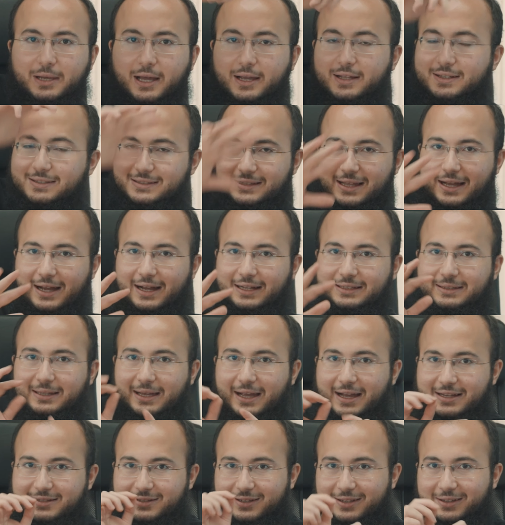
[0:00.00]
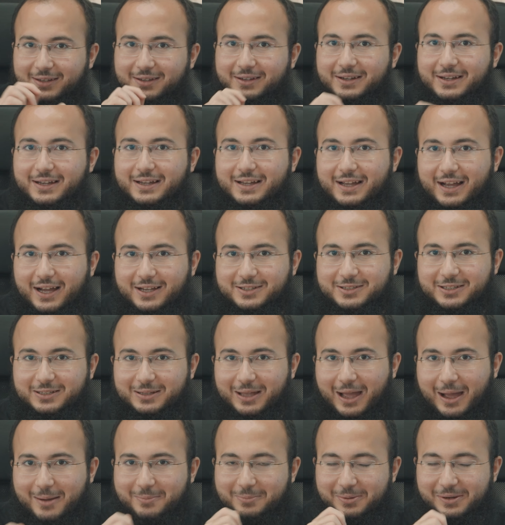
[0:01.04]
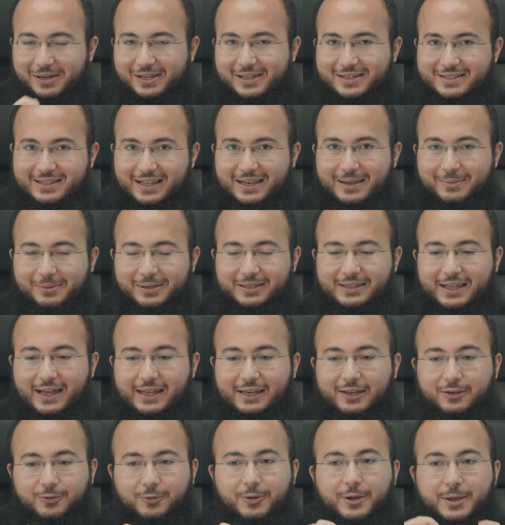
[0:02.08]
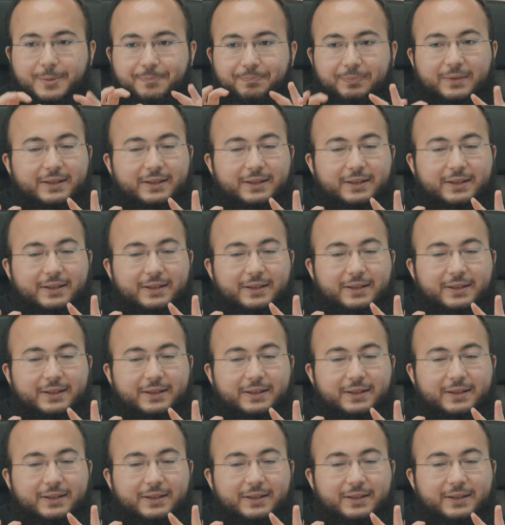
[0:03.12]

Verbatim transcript: والايلتس لا هذه حاجه كذا عشان كذا حاب اركز عليها مره ثانيه انه